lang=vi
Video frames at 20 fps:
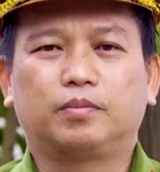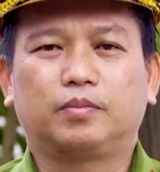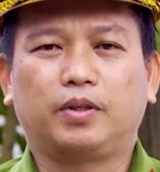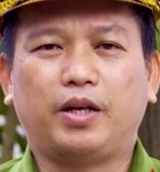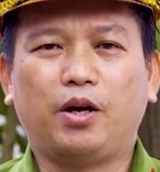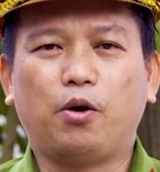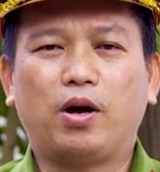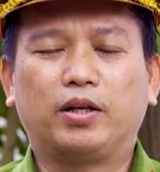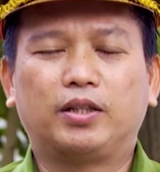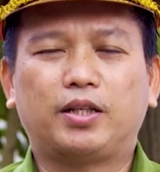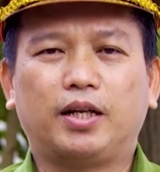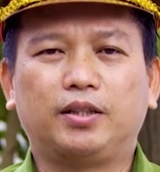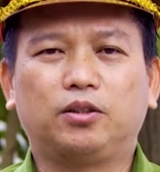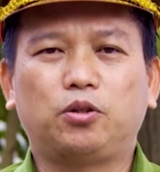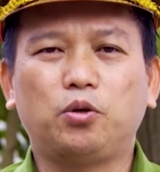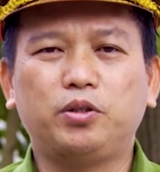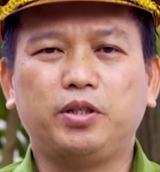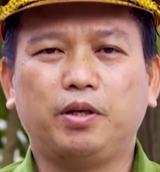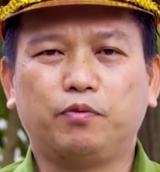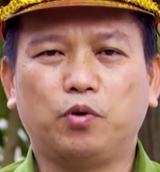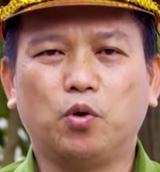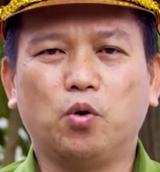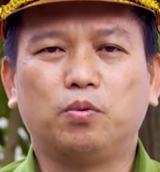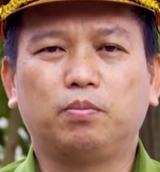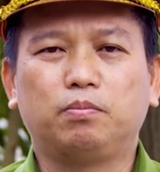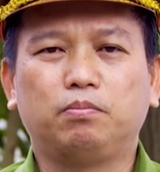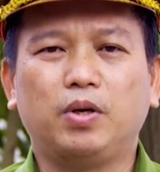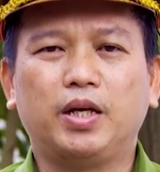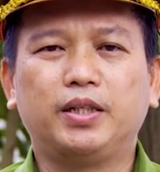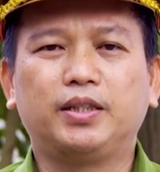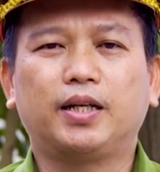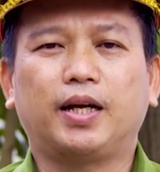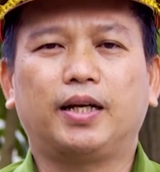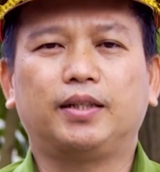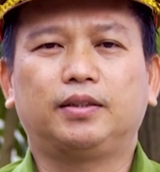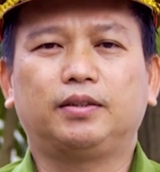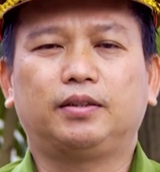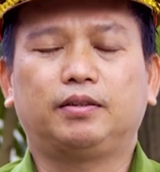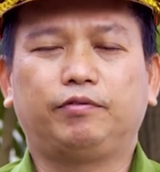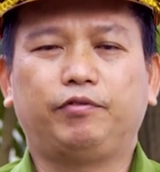Để hoàn thành tốt nhiệm vụ, bên cạnh
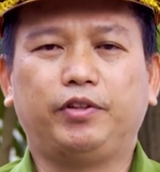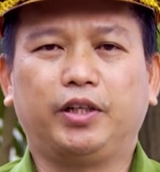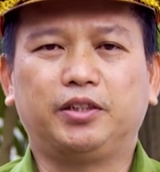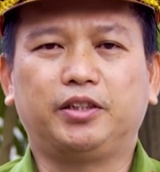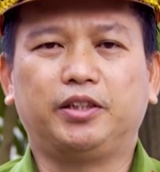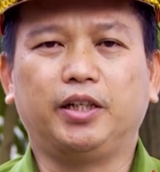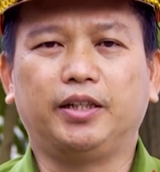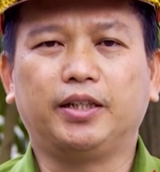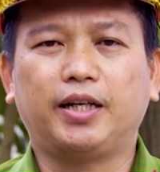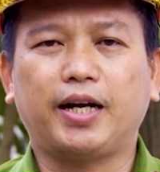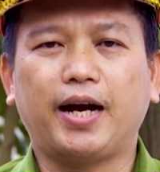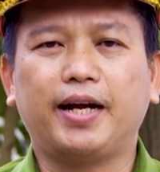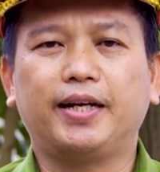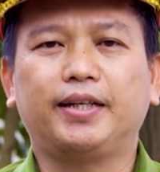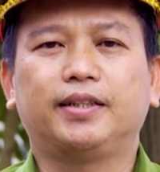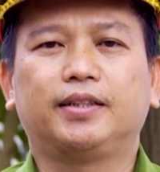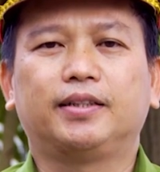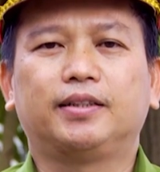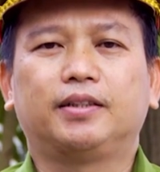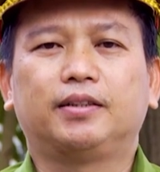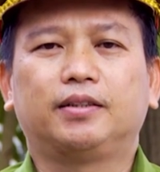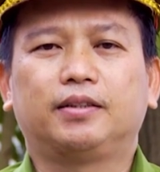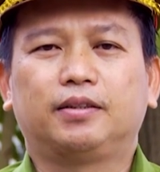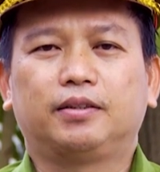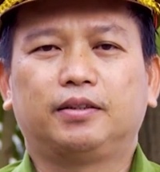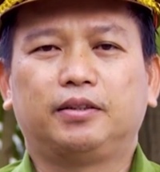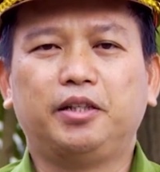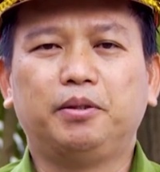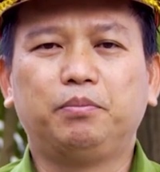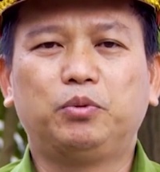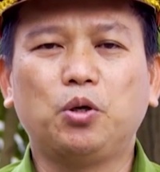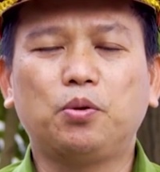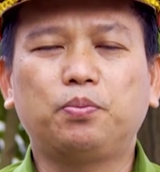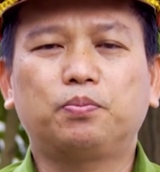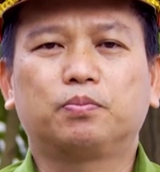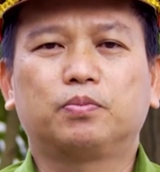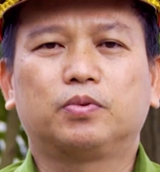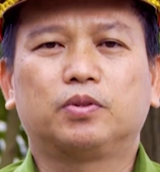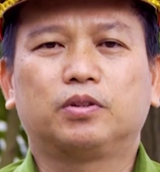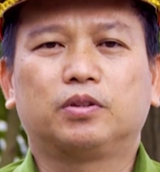việc triển khai nghiêm túc
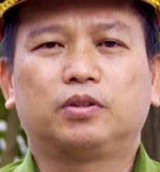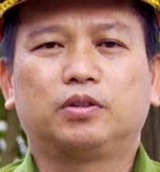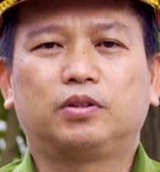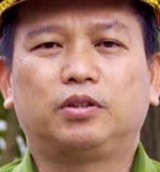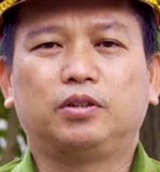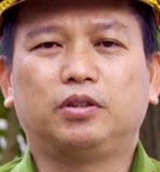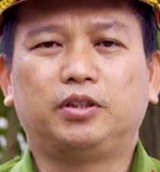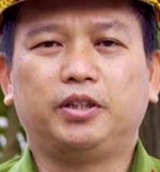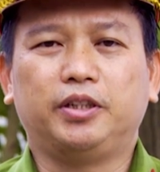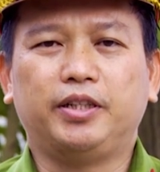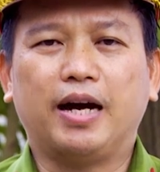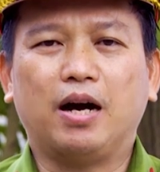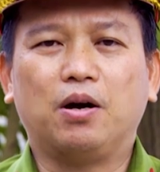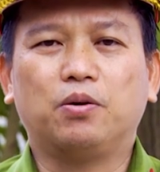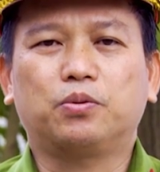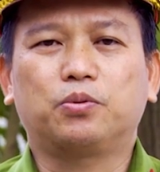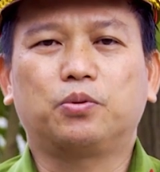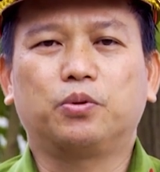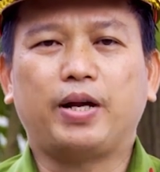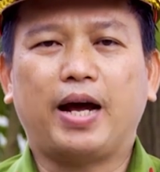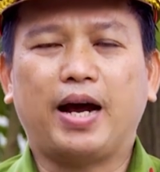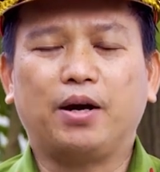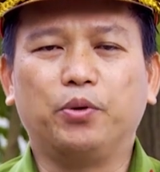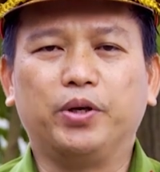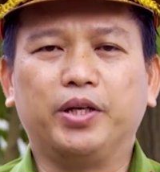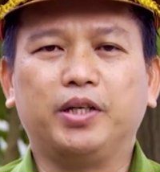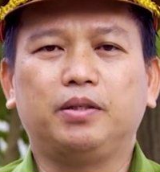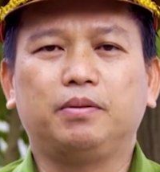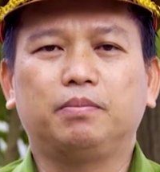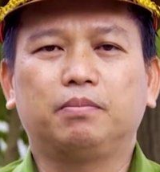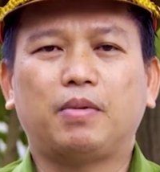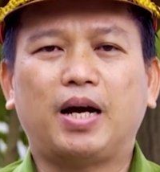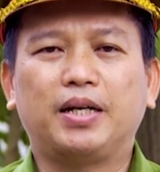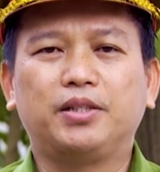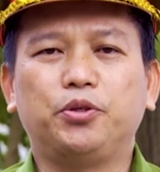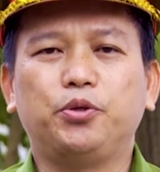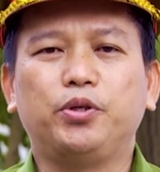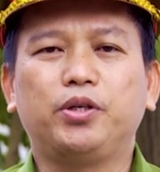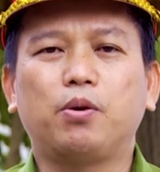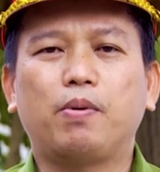sự chỉ đạo của Đảng ủy, Ban
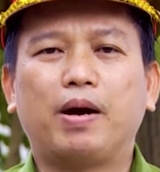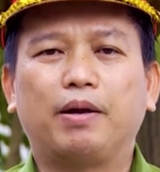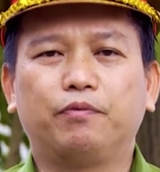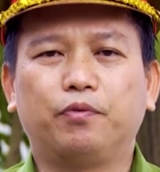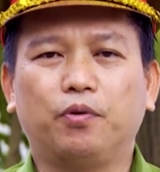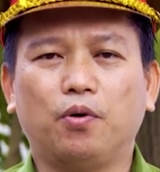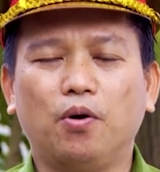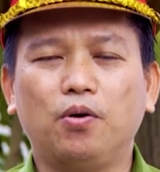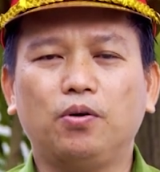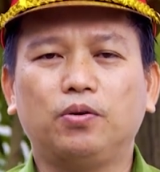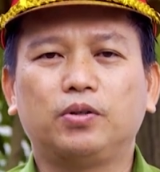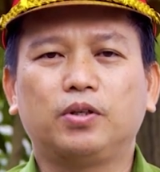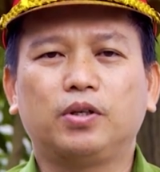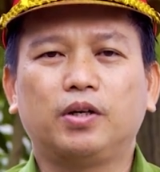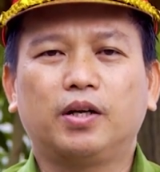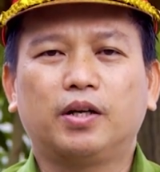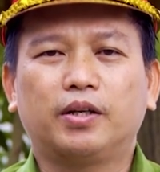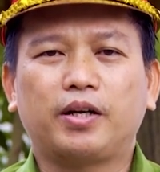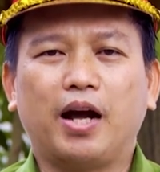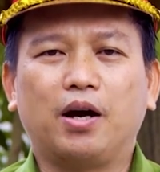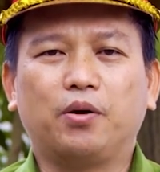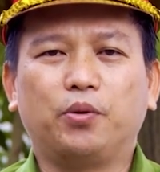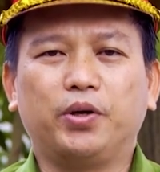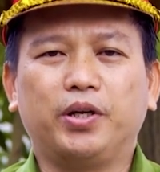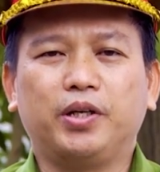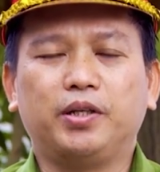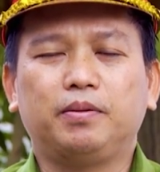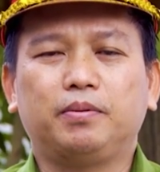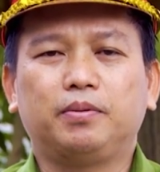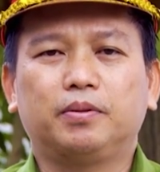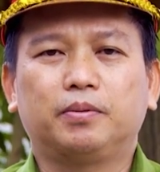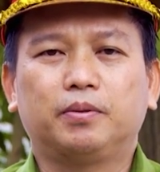Chỉ huy Công an thành phố, Đảng ủy,